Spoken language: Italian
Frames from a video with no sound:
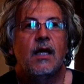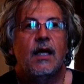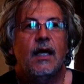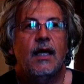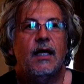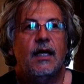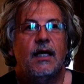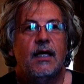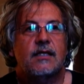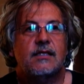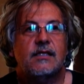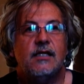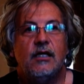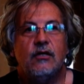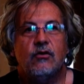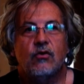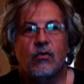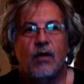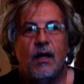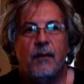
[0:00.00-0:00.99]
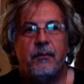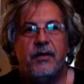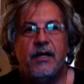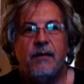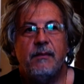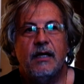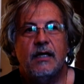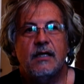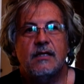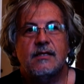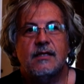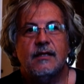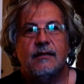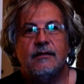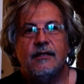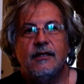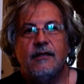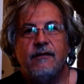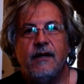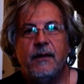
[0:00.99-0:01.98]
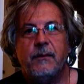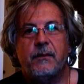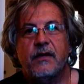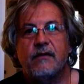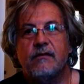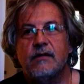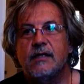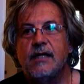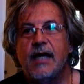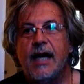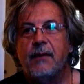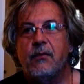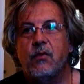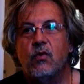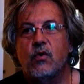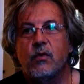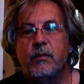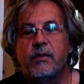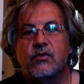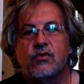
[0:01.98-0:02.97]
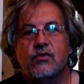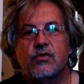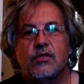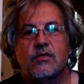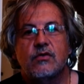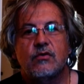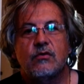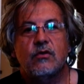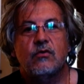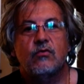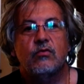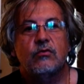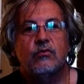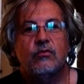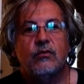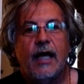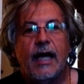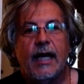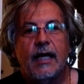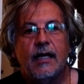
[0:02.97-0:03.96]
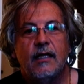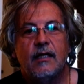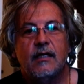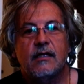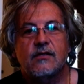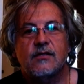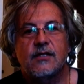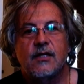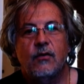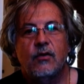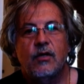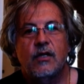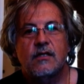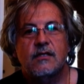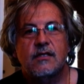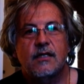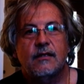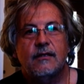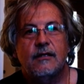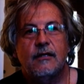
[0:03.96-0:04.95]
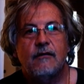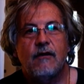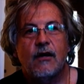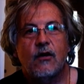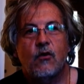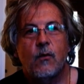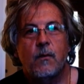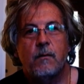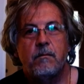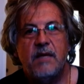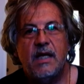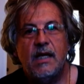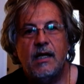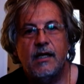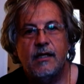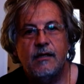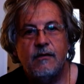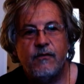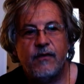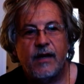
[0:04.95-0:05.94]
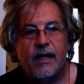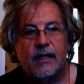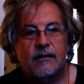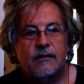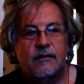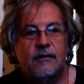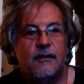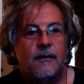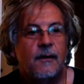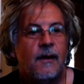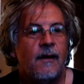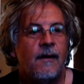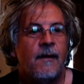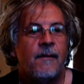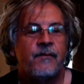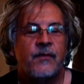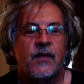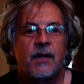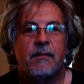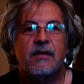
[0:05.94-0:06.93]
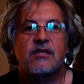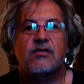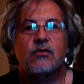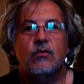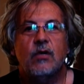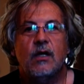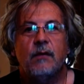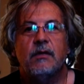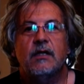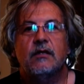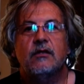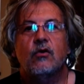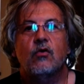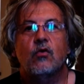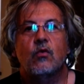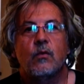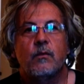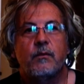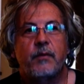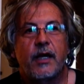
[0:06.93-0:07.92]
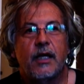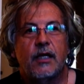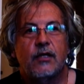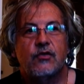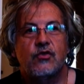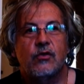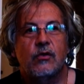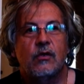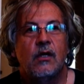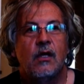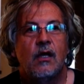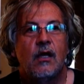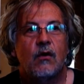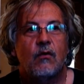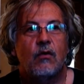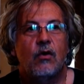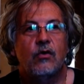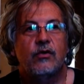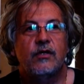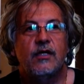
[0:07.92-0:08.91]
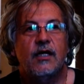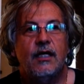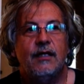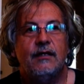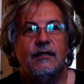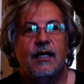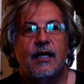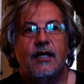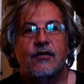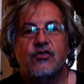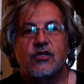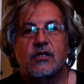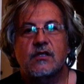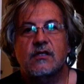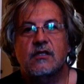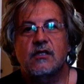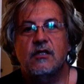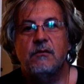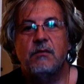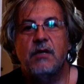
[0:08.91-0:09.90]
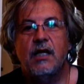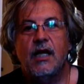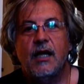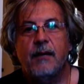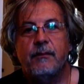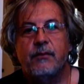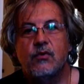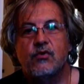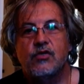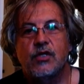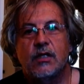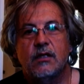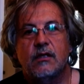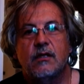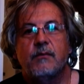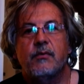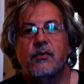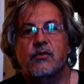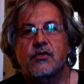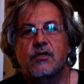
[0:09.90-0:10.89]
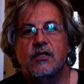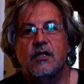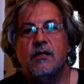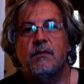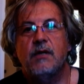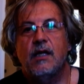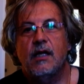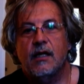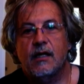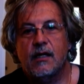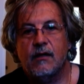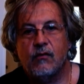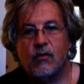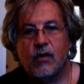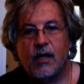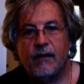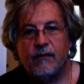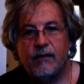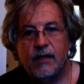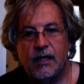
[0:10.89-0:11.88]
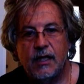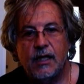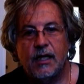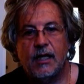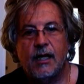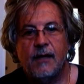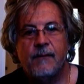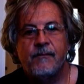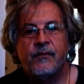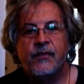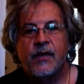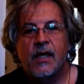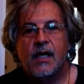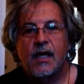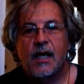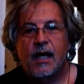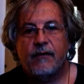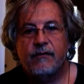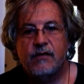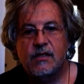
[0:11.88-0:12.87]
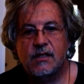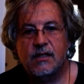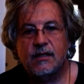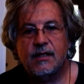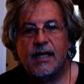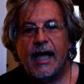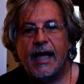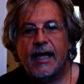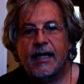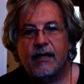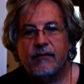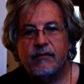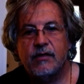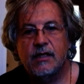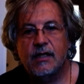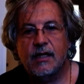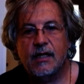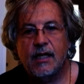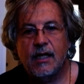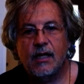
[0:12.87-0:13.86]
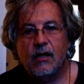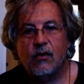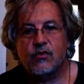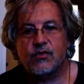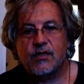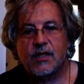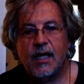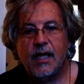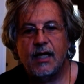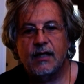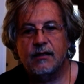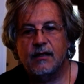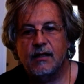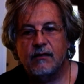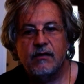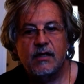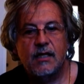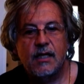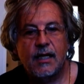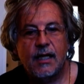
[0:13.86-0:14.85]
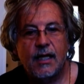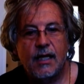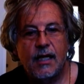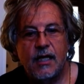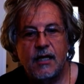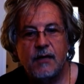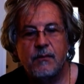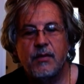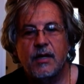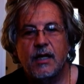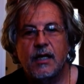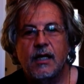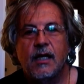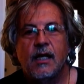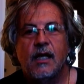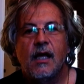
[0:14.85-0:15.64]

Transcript: essendo una prima iniziativa, prevediamo come associazione culturale che sia un'iniziativa con mille difetti, ma sicuramente con un pregio, quello di rendere accessibile a più gente possibile che vorrà venire a visitare, a vedere lo stand, a vedere i libri,